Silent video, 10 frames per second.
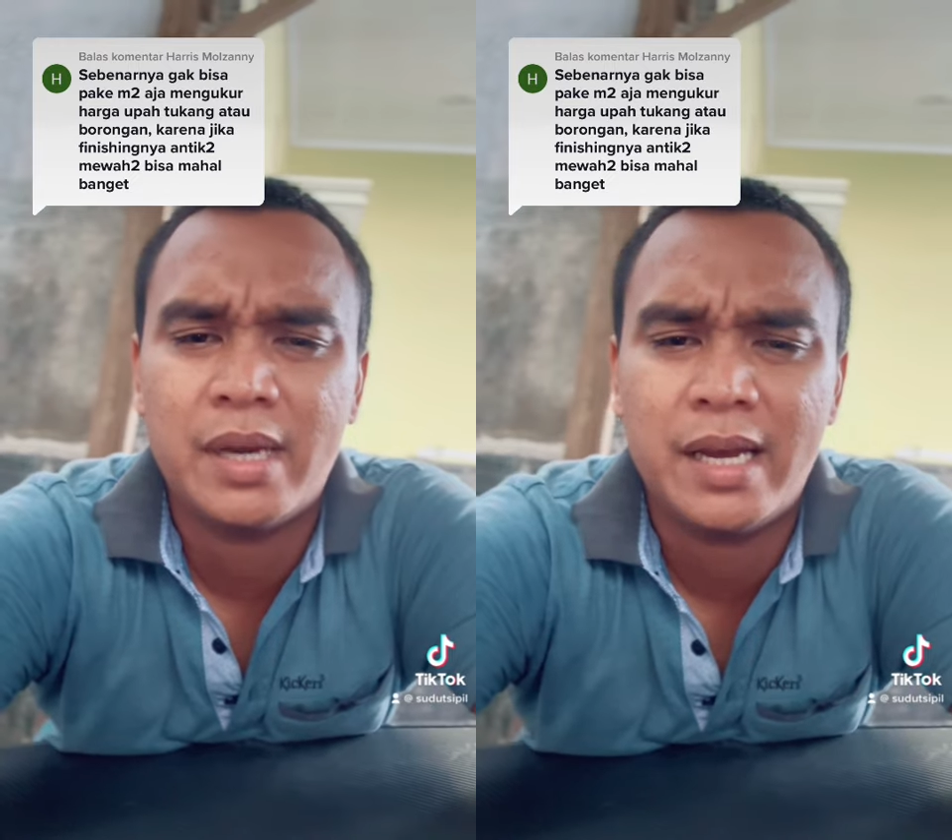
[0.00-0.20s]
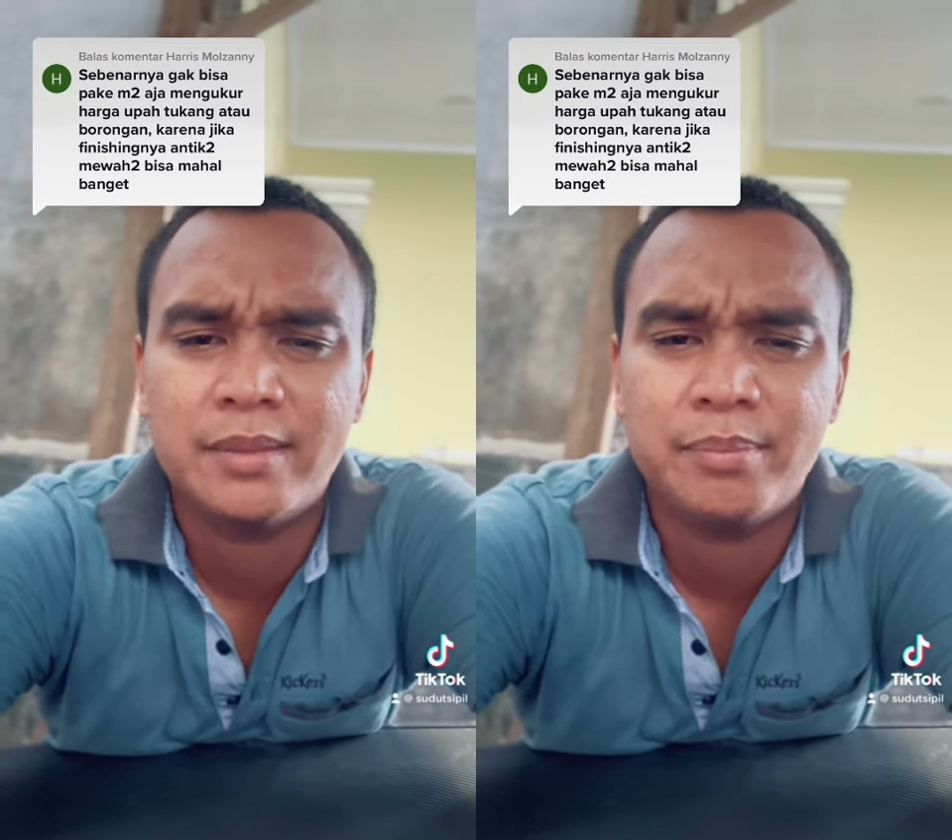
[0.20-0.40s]

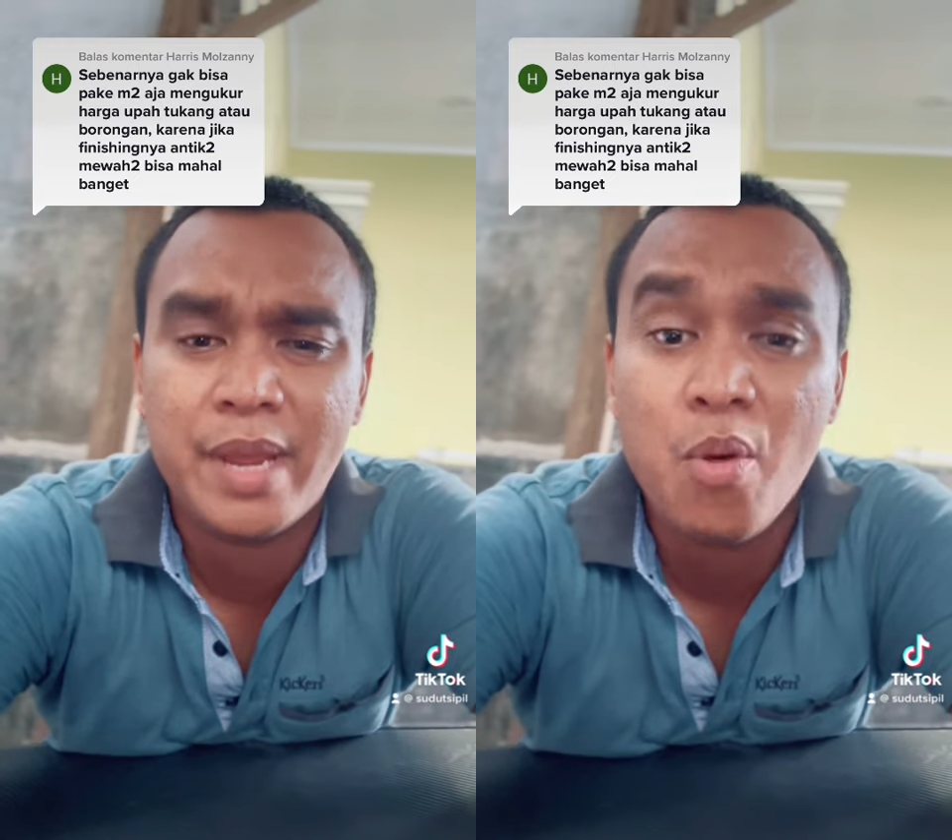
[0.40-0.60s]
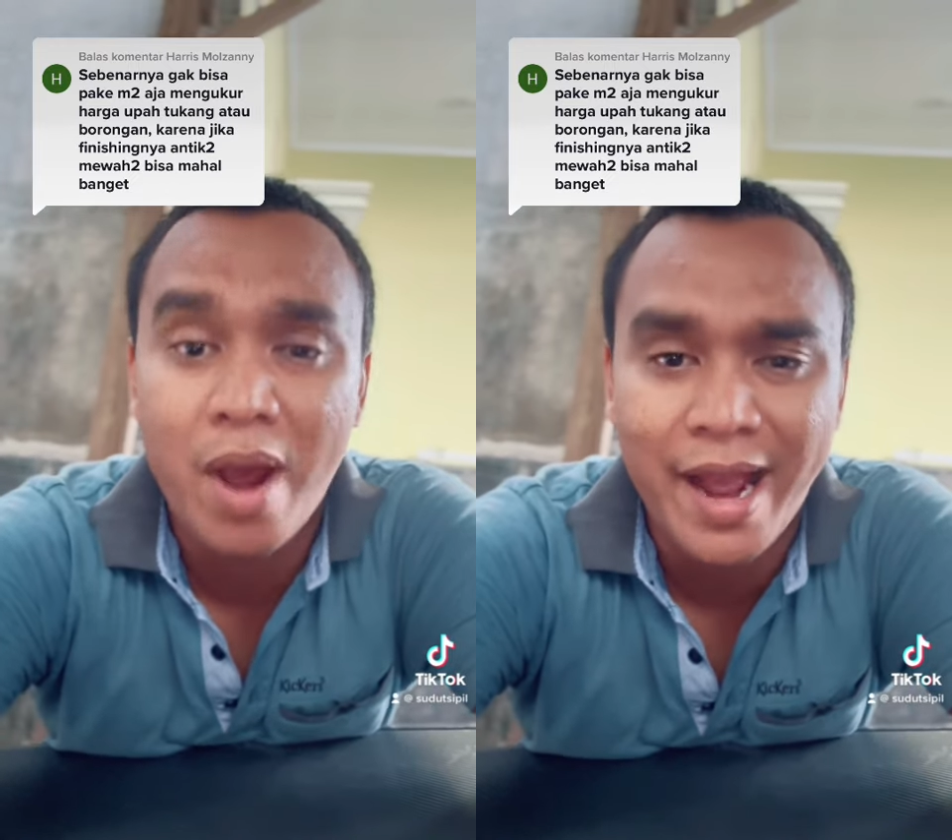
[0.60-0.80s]
bahan
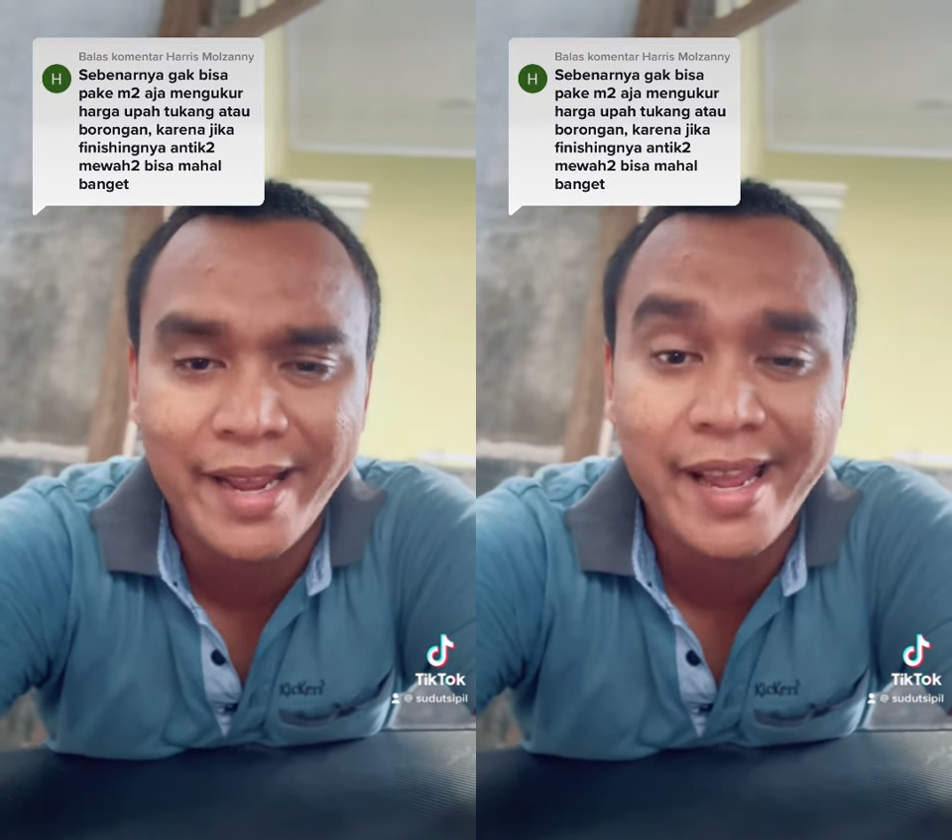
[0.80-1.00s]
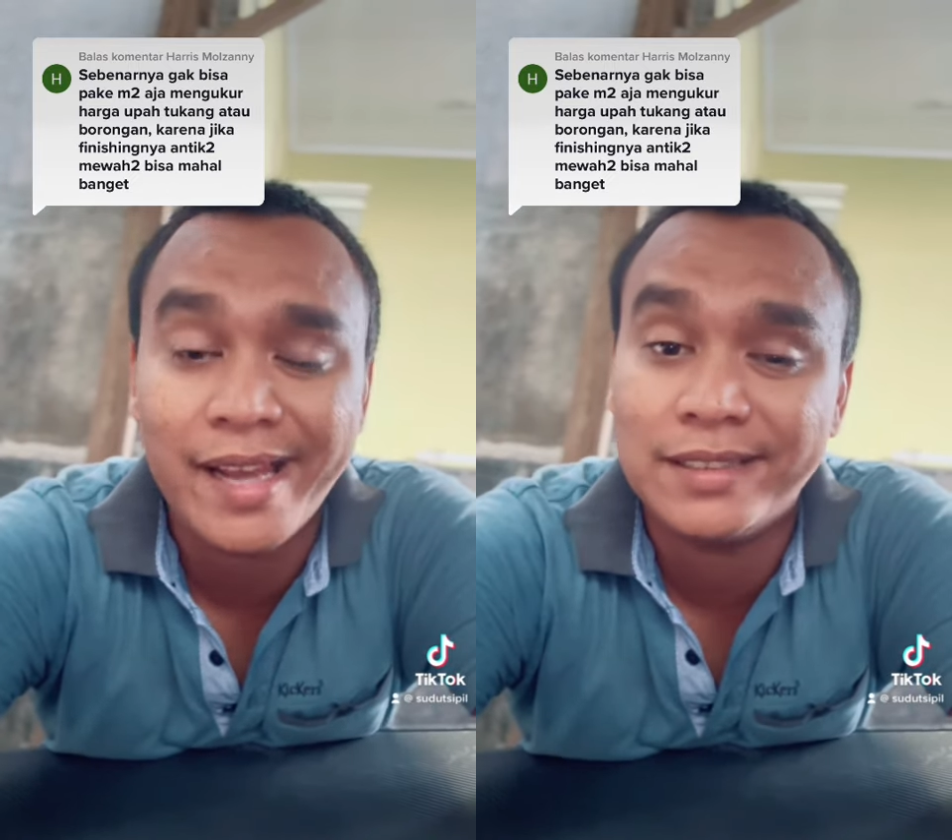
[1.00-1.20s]
mewah ya,